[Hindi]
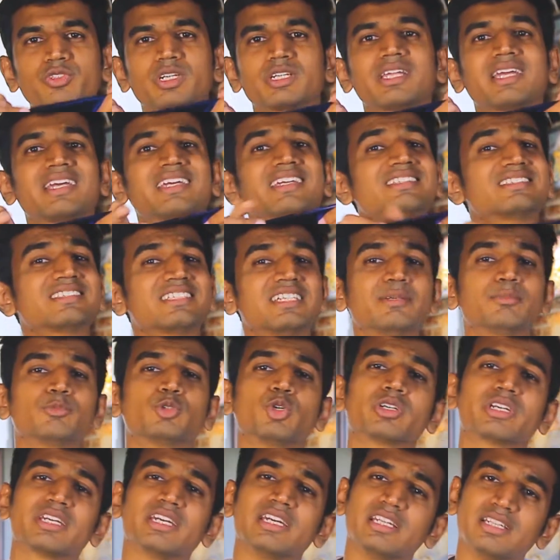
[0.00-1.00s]
करना है इस गेम
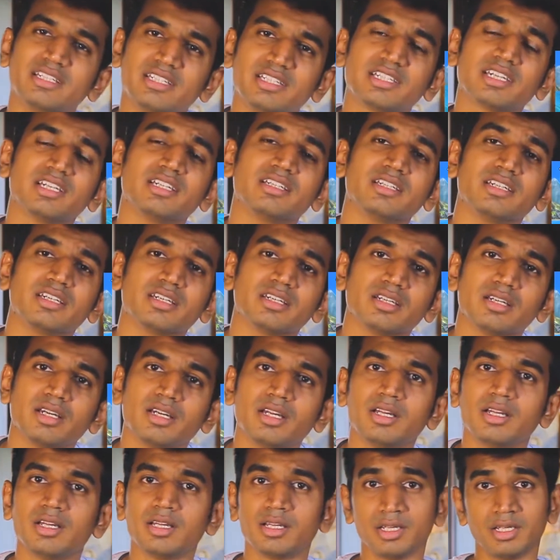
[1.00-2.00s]
को खेलने के लिए
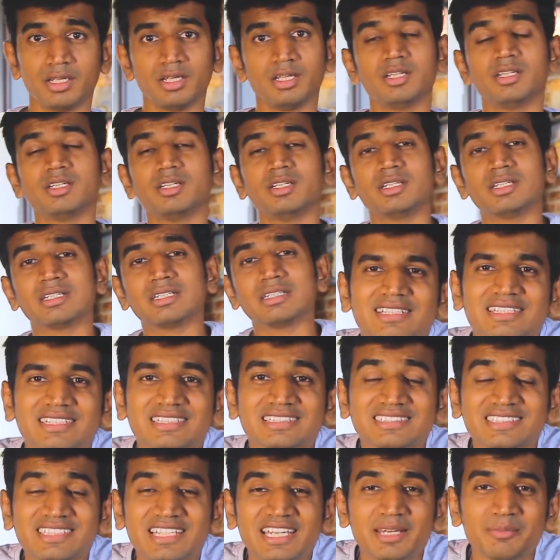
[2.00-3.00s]

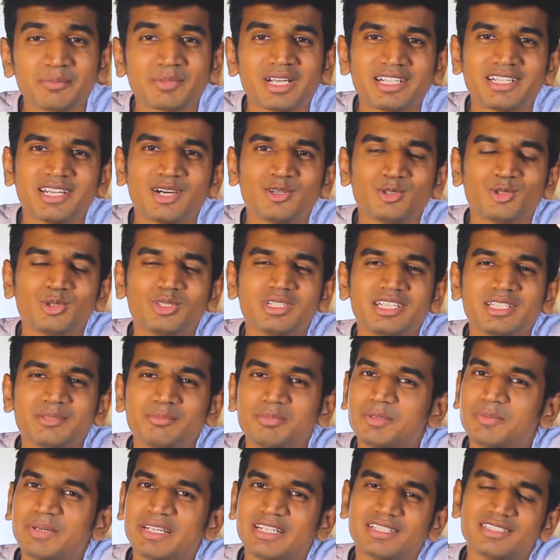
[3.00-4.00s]
इस गेम का डाउनलोड लिंक
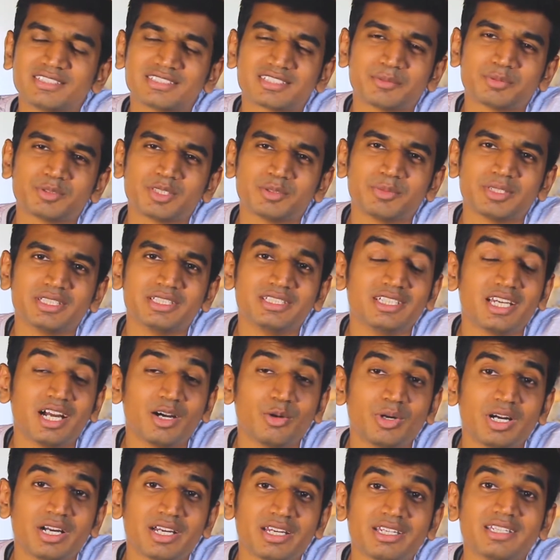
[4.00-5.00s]
भी मैंने डिस्क्रिप्शन में दिया
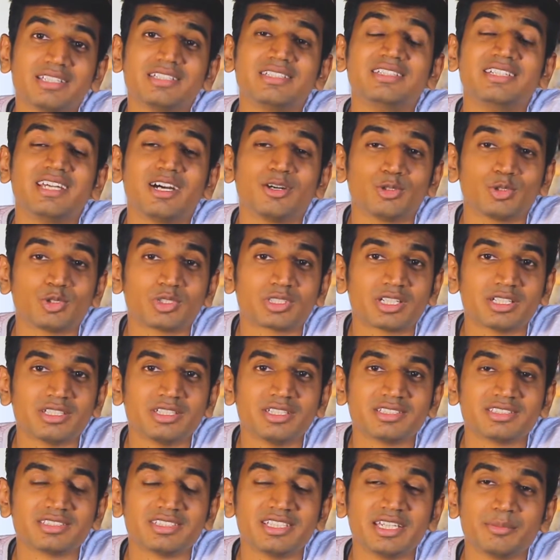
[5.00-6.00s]
हुआ है डाउनलोड
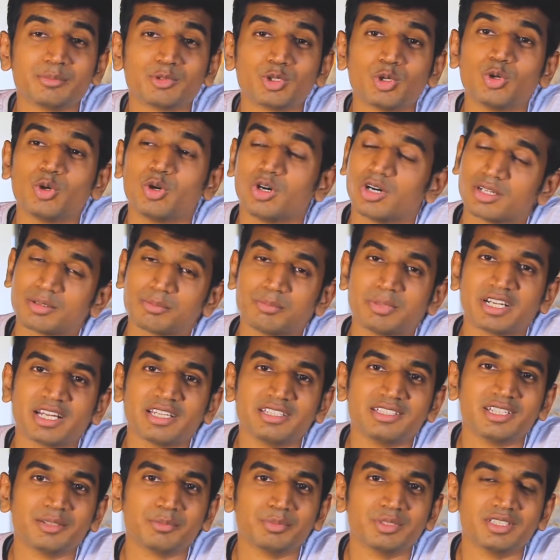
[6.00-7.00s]
करिए इस गेम को और
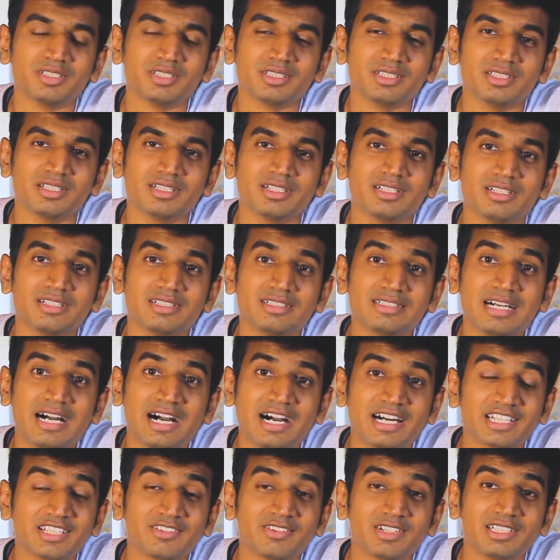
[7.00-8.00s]
बनाइए अपने
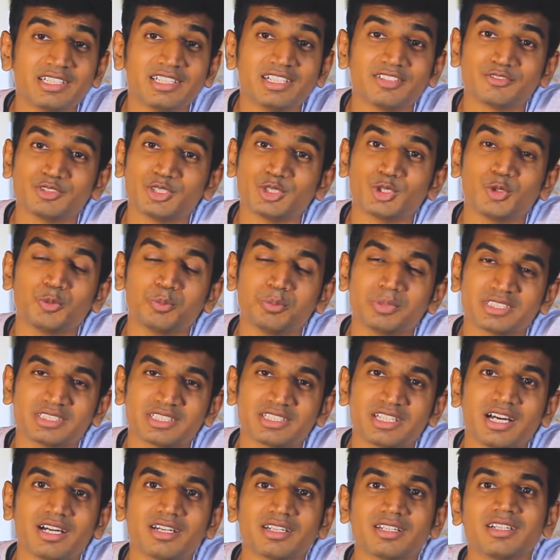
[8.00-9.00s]
आने वाले हफ्ते को
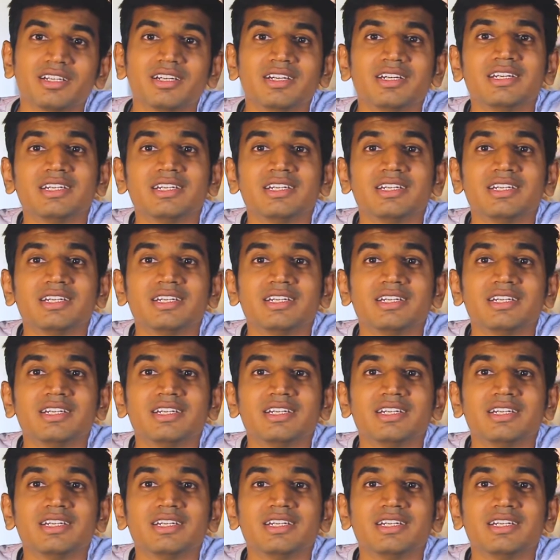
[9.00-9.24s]
मज़ेदार